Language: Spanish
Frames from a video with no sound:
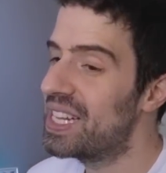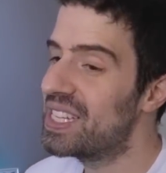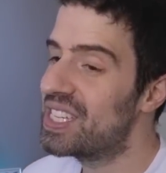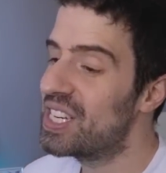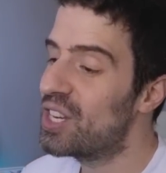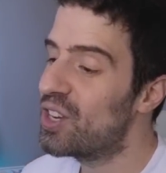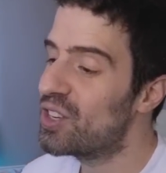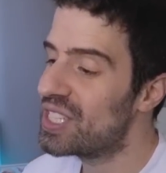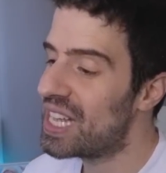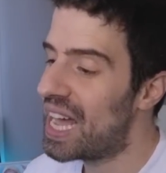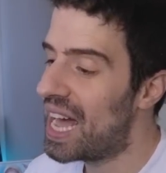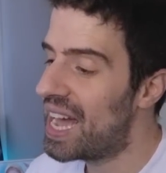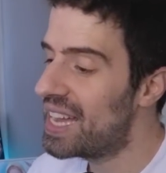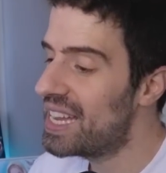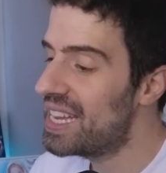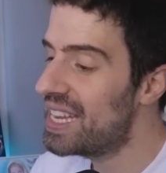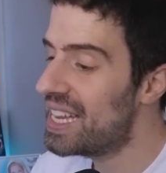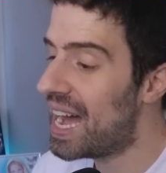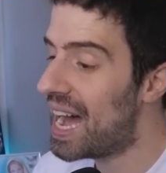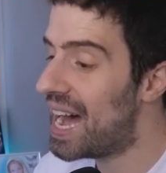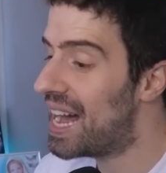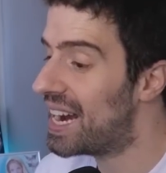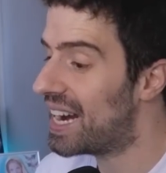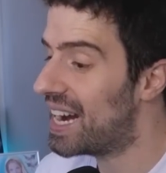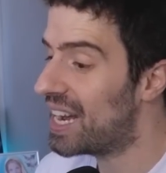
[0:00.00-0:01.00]
chicos, ahí
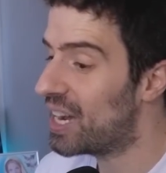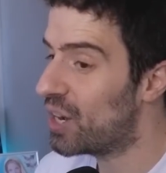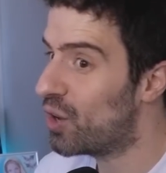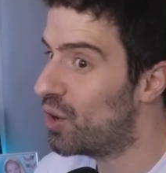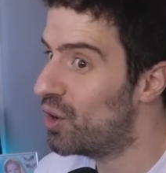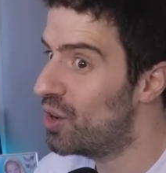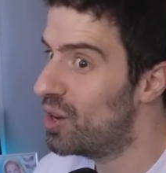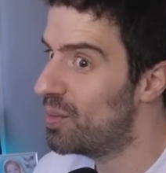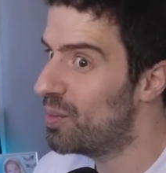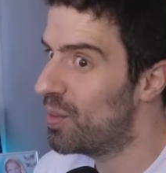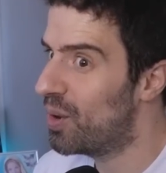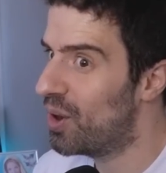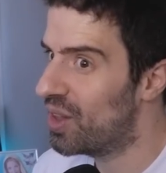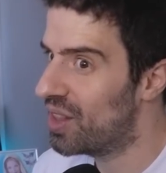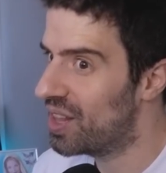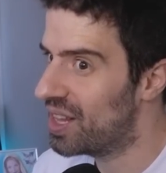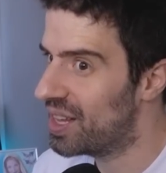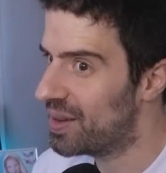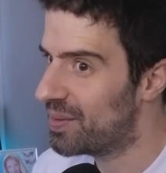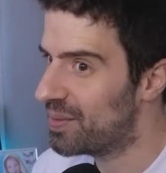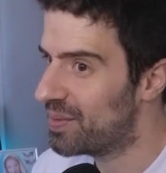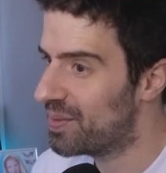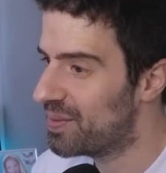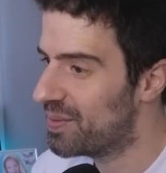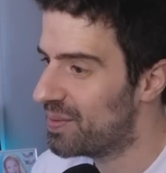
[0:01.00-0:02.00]
arrancó el
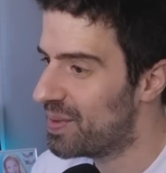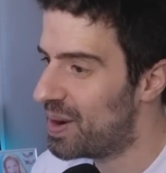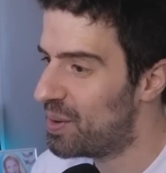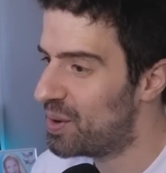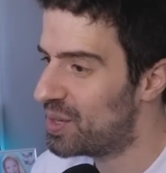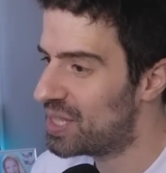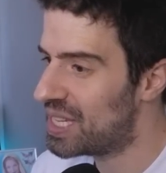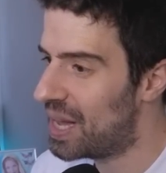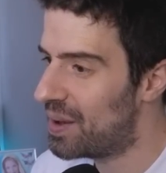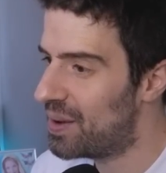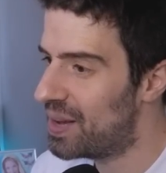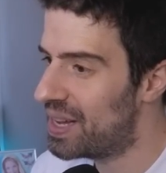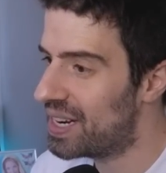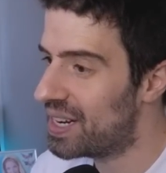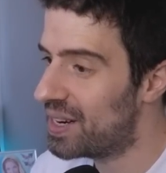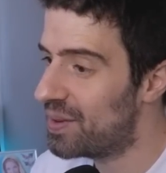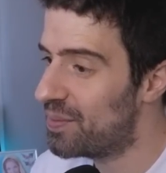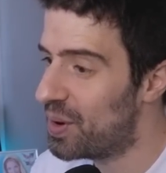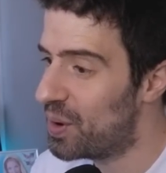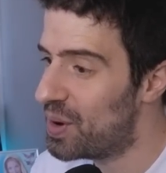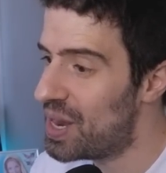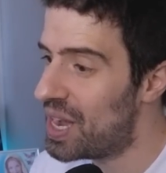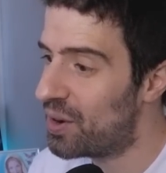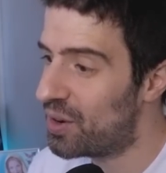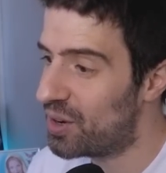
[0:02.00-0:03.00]
modem. Vamos a ver,
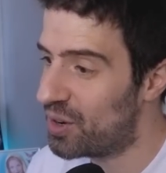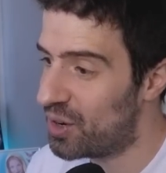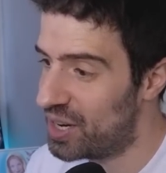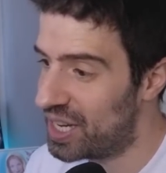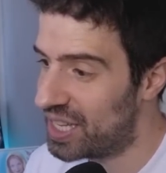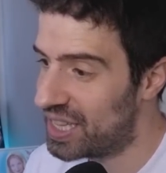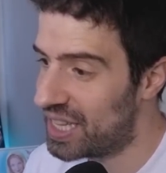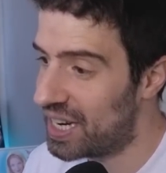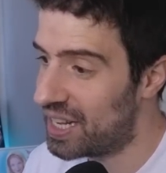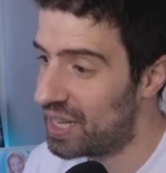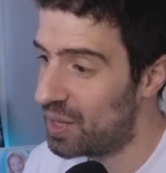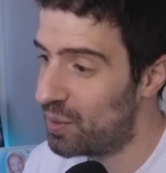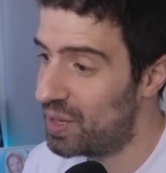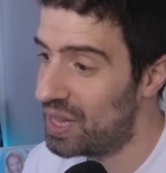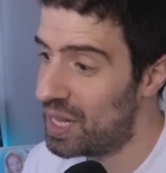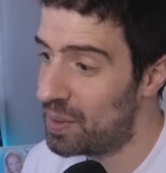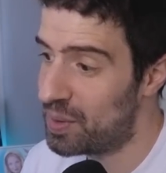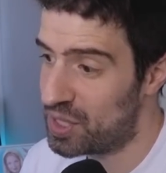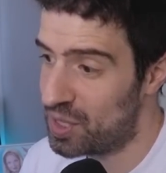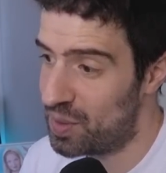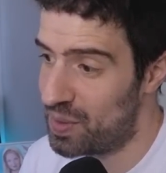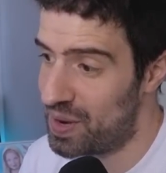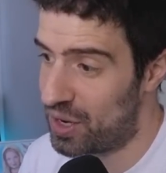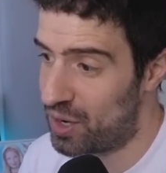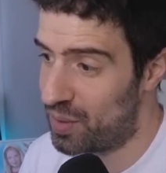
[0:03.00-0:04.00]
me voy a conectar de vuelta porque
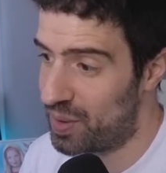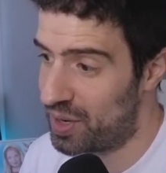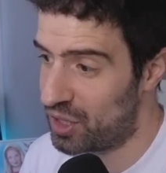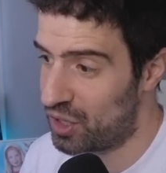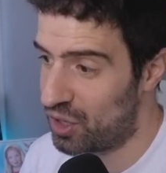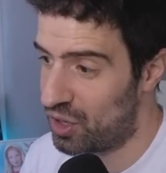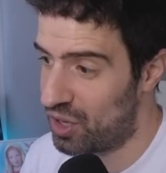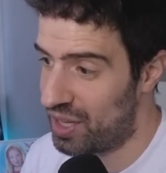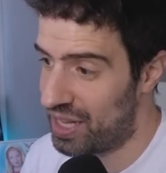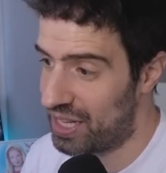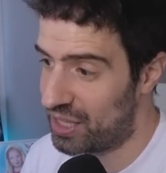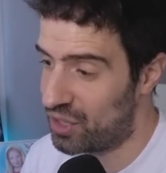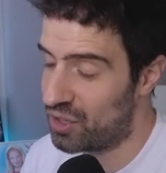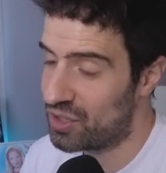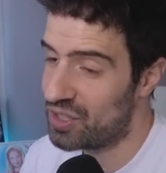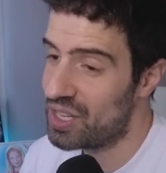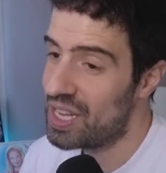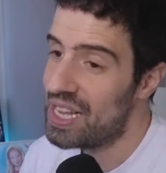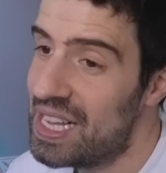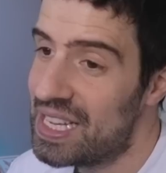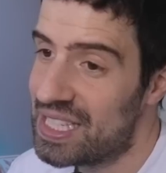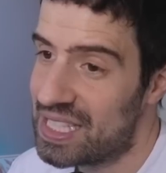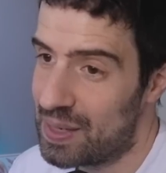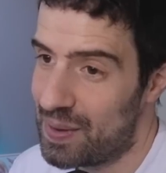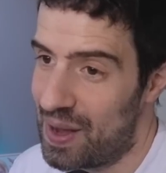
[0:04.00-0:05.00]
si no me voy a comer todos los datos.
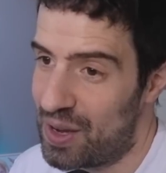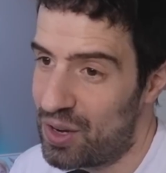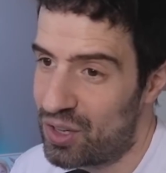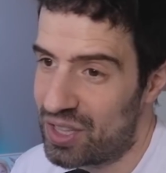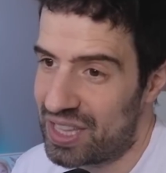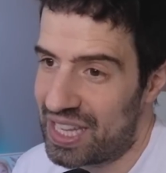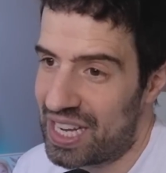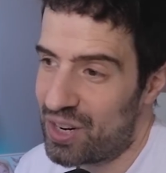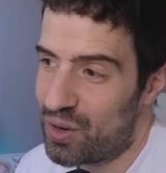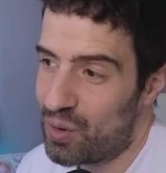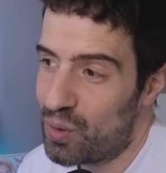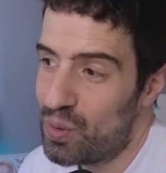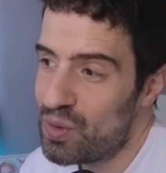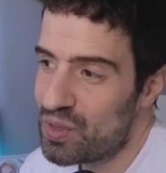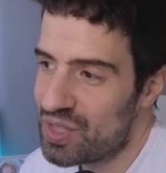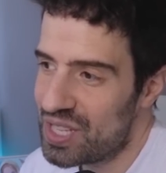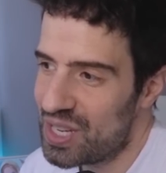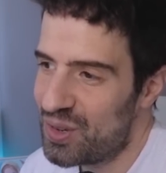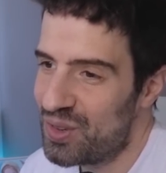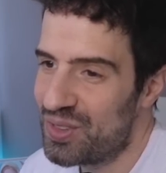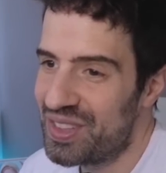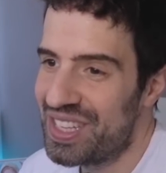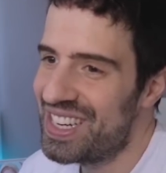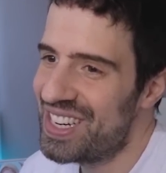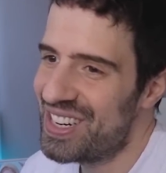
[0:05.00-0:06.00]
Se va a cortar un
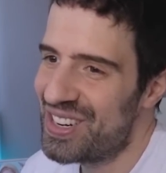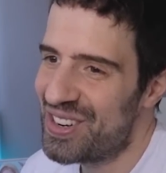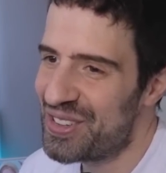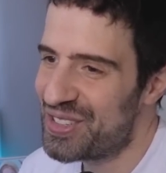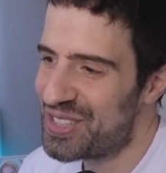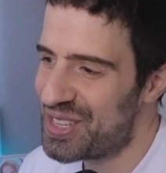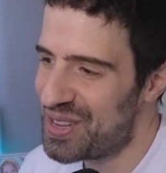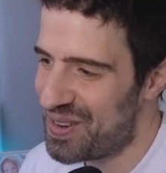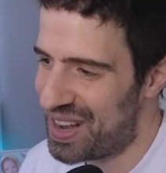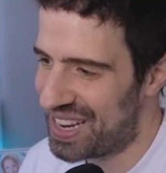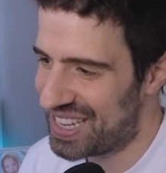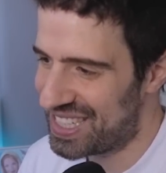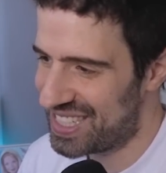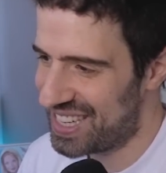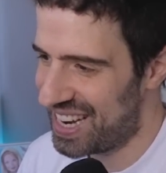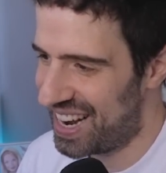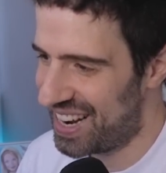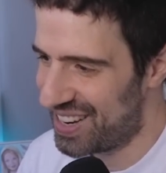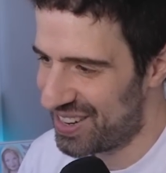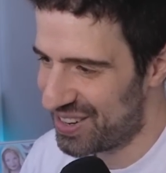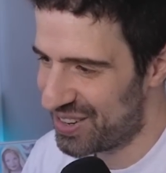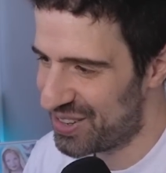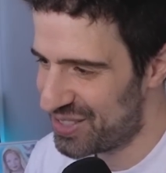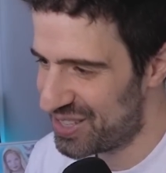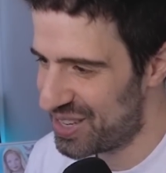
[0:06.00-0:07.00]
segundín, no se
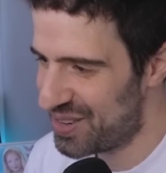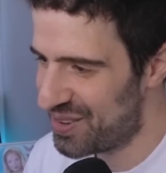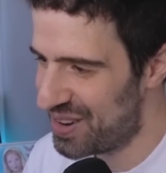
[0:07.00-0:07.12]
vayan, no se